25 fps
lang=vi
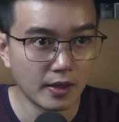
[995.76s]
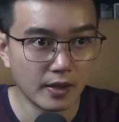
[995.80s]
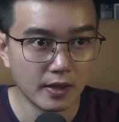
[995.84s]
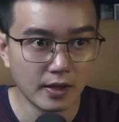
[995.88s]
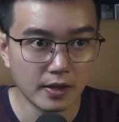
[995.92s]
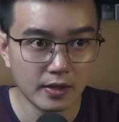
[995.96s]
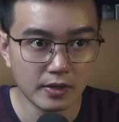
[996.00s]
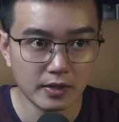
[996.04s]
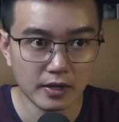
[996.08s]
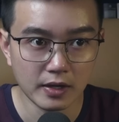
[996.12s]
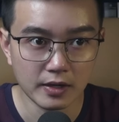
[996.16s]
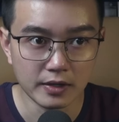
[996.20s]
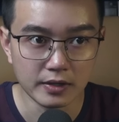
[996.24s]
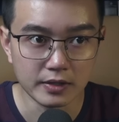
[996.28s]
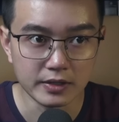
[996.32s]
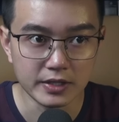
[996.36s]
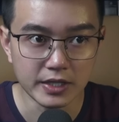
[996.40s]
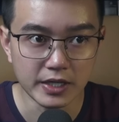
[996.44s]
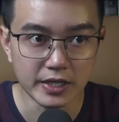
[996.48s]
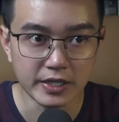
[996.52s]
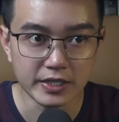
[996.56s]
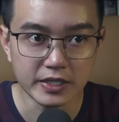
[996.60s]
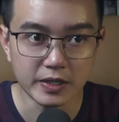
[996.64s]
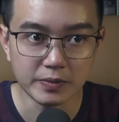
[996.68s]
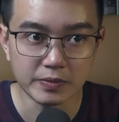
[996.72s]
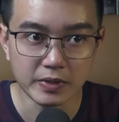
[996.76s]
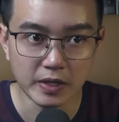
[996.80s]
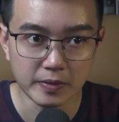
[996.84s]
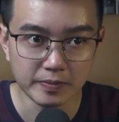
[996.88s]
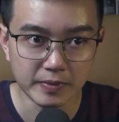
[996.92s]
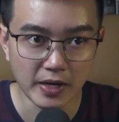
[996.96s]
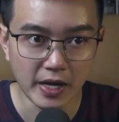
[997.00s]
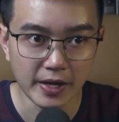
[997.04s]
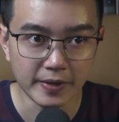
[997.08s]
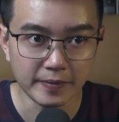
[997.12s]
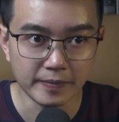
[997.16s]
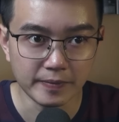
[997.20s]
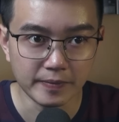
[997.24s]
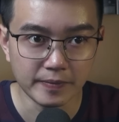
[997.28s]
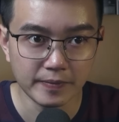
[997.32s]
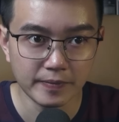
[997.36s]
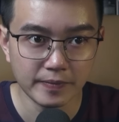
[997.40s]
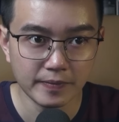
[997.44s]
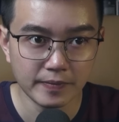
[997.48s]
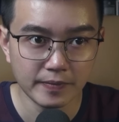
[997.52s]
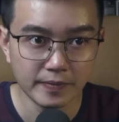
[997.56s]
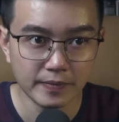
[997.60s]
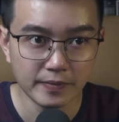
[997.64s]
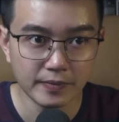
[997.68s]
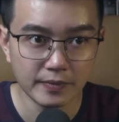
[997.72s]
Nhưng riêng trong hôm nay,
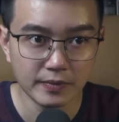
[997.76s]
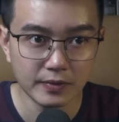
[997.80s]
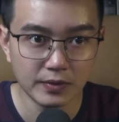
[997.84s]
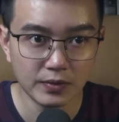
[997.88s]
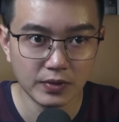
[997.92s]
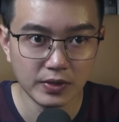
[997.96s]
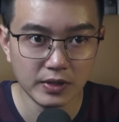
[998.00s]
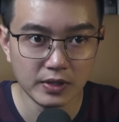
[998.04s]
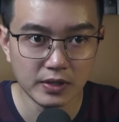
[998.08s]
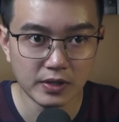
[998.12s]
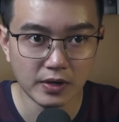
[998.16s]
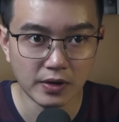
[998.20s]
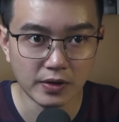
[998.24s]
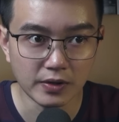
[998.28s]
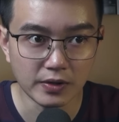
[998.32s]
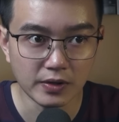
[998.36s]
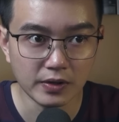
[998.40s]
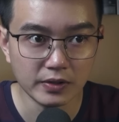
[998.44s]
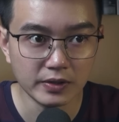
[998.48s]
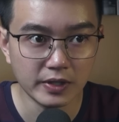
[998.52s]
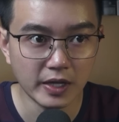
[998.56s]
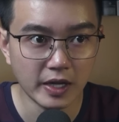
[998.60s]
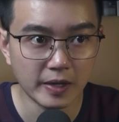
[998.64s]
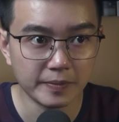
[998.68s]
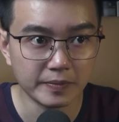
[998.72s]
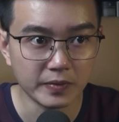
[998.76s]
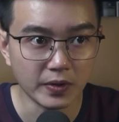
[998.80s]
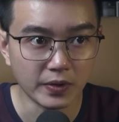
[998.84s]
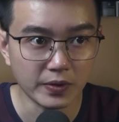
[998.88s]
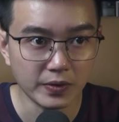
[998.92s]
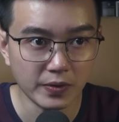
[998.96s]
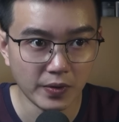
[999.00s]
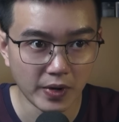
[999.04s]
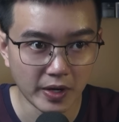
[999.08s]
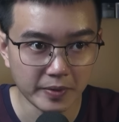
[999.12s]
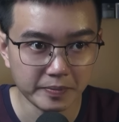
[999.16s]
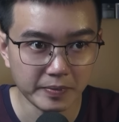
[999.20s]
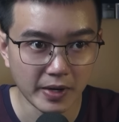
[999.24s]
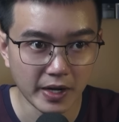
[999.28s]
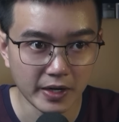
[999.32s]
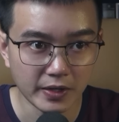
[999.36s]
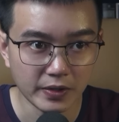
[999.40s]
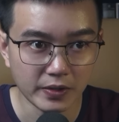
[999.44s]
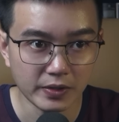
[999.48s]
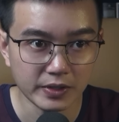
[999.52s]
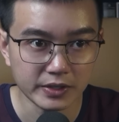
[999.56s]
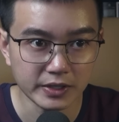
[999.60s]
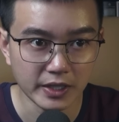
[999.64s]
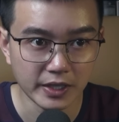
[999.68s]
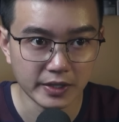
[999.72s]
Thúy còn có thêm nỗi hoang mang lo
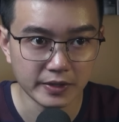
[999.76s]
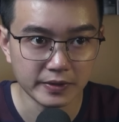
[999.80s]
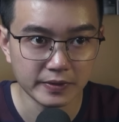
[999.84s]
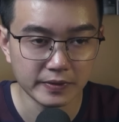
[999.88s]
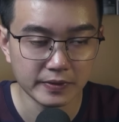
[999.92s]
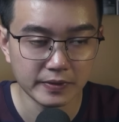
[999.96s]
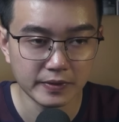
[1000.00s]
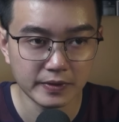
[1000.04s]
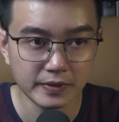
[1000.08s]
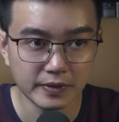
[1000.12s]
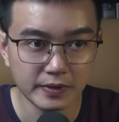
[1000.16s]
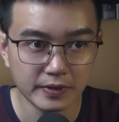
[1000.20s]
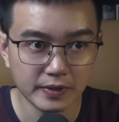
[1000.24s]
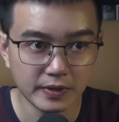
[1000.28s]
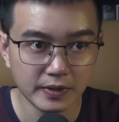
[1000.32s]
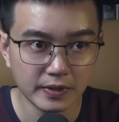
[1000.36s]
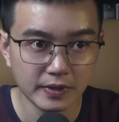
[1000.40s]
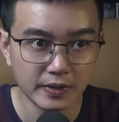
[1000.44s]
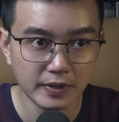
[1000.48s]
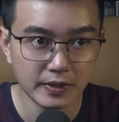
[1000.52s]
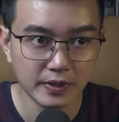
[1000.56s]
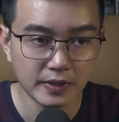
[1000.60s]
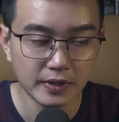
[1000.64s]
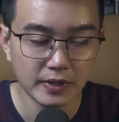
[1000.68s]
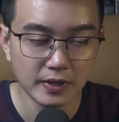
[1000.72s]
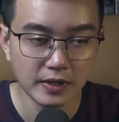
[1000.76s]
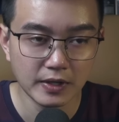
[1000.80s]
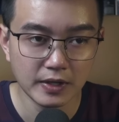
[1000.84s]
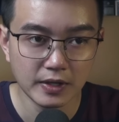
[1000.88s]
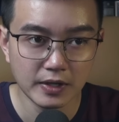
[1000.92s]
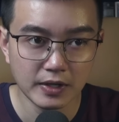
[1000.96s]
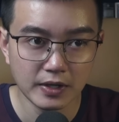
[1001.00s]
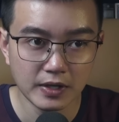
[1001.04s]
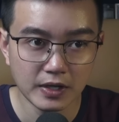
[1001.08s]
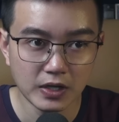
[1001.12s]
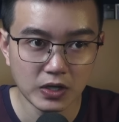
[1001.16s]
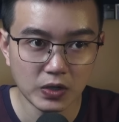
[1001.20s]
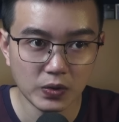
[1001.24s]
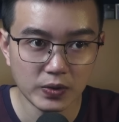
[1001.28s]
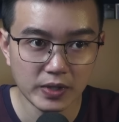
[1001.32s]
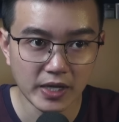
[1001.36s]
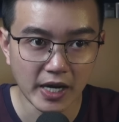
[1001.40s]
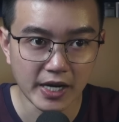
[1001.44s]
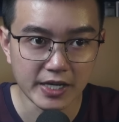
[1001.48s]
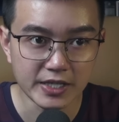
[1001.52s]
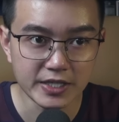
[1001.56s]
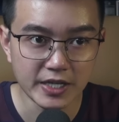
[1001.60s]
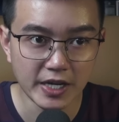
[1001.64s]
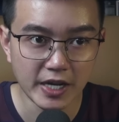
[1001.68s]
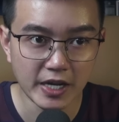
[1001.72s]
sợ. Cô chạy
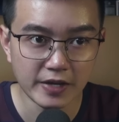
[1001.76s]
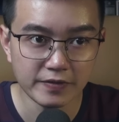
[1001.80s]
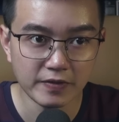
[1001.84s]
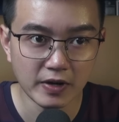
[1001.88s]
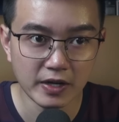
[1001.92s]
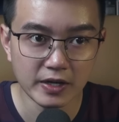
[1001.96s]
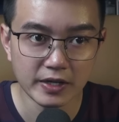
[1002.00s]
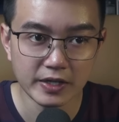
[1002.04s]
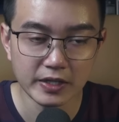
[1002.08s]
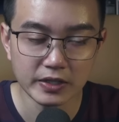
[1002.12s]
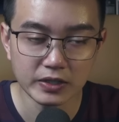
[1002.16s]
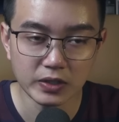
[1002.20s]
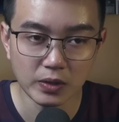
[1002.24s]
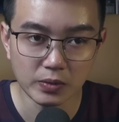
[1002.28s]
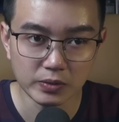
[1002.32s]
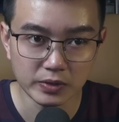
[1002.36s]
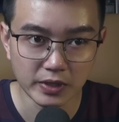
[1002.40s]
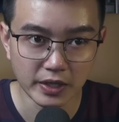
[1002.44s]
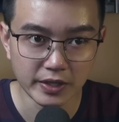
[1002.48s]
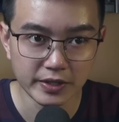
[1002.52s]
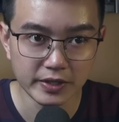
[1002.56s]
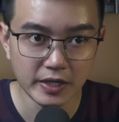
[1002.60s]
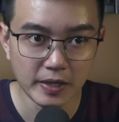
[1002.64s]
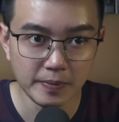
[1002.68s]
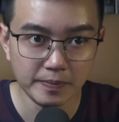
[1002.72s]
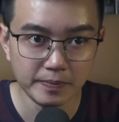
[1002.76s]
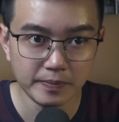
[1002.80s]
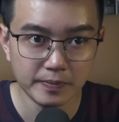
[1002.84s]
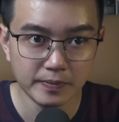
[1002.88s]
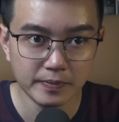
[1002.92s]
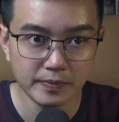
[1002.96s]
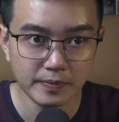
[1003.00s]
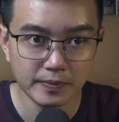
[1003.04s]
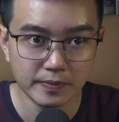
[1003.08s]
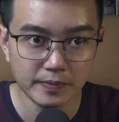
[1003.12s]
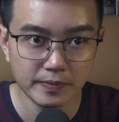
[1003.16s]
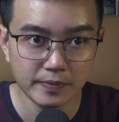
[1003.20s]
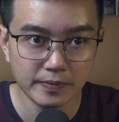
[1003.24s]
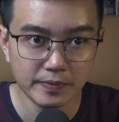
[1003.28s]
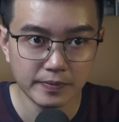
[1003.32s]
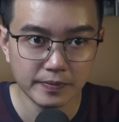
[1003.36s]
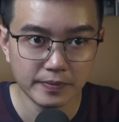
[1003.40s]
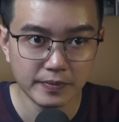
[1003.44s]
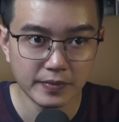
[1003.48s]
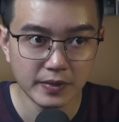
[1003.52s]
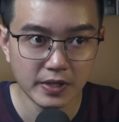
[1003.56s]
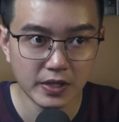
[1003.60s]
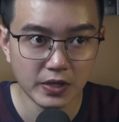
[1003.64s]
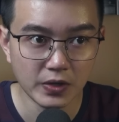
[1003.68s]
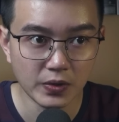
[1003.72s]
xe và liên tục thở gấp.
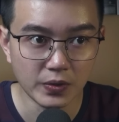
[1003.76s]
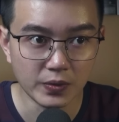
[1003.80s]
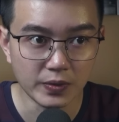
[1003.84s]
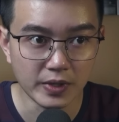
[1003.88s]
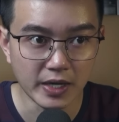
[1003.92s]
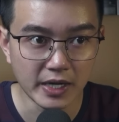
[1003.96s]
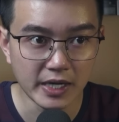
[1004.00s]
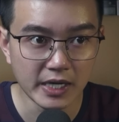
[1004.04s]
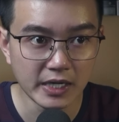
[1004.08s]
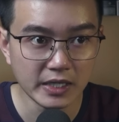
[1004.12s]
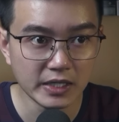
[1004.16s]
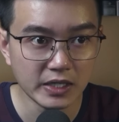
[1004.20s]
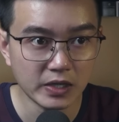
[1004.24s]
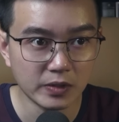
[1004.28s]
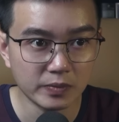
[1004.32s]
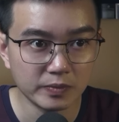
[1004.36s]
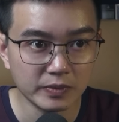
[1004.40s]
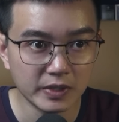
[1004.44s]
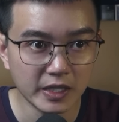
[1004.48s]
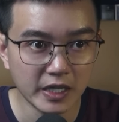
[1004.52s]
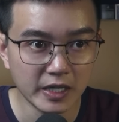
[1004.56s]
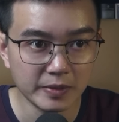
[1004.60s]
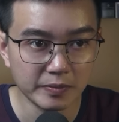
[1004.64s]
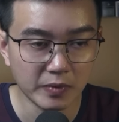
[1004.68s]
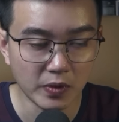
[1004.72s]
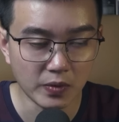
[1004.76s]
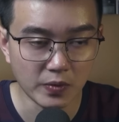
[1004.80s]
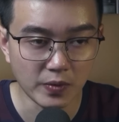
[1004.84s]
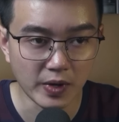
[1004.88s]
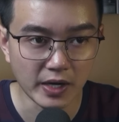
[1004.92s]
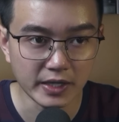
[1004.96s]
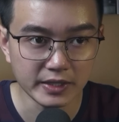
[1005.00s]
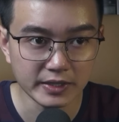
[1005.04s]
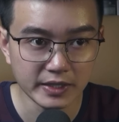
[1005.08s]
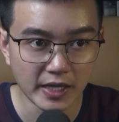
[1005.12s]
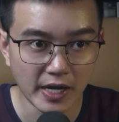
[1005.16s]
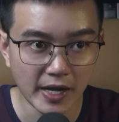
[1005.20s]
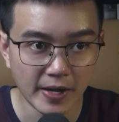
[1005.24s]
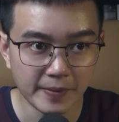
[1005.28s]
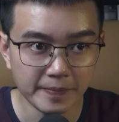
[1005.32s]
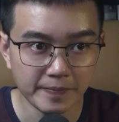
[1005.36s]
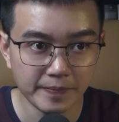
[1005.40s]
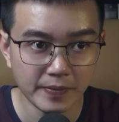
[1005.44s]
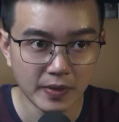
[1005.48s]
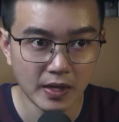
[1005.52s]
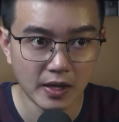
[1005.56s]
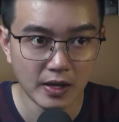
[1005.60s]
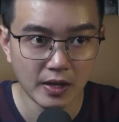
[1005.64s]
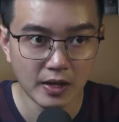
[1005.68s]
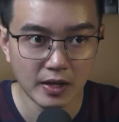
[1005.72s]
Dù đã cách công ty một quãng xa,
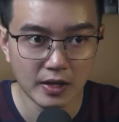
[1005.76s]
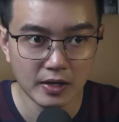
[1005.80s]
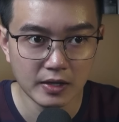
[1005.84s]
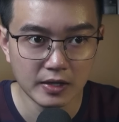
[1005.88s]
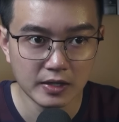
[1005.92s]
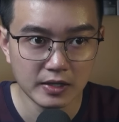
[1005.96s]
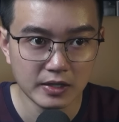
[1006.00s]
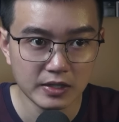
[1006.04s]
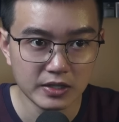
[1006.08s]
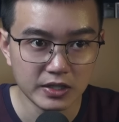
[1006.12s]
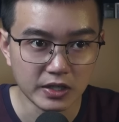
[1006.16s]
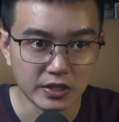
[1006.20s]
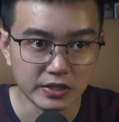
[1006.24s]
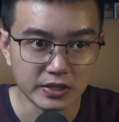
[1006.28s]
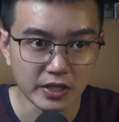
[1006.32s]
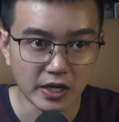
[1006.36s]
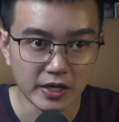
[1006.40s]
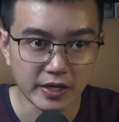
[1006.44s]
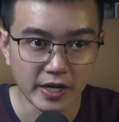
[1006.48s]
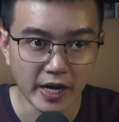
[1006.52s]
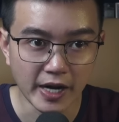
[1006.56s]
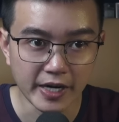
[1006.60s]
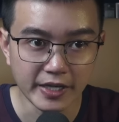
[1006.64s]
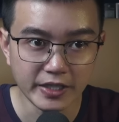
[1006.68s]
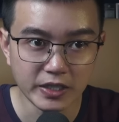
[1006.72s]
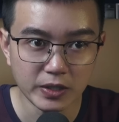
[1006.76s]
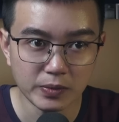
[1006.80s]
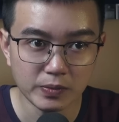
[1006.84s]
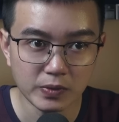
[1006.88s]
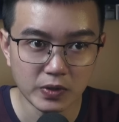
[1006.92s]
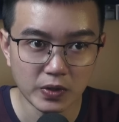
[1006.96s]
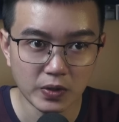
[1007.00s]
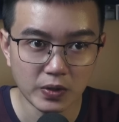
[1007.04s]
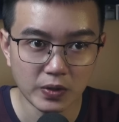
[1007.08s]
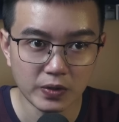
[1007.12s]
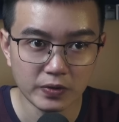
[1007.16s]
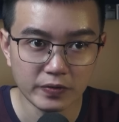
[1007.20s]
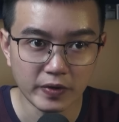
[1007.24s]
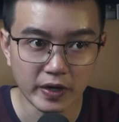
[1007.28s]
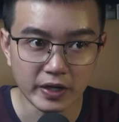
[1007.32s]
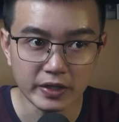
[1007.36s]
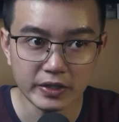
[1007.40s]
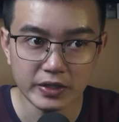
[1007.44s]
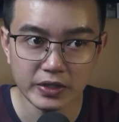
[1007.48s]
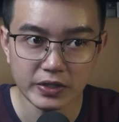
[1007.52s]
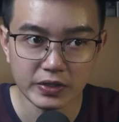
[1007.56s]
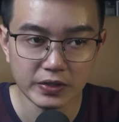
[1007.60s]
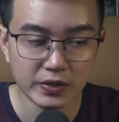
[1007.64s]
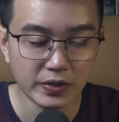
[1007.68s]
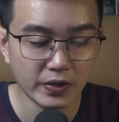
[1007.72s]
sự sợ hãi trong cô vẫn
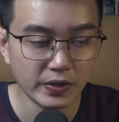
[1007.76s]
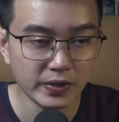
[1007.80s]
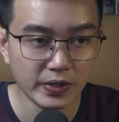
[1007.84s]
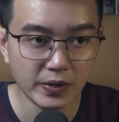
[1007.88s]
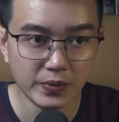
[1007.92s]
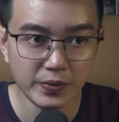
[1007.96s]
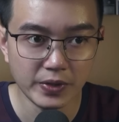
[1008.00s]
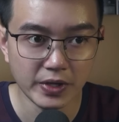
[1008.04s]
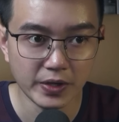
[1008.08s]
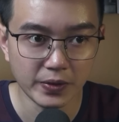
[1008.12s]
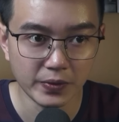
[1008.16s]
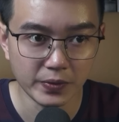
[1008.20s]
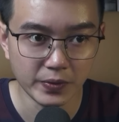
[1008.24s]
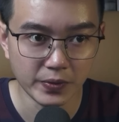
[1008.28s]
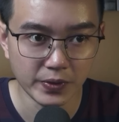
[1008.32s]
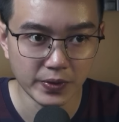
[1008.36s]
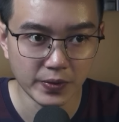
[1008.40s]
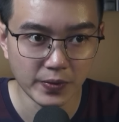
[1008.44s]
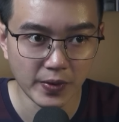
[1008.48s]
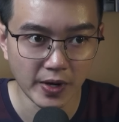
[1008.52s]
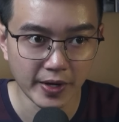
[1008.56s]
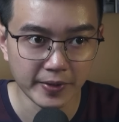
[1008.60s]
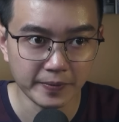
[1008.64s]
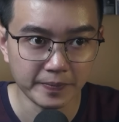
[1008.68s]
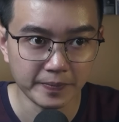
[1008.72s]
chưa có dấu hiệu nguôi ngoai.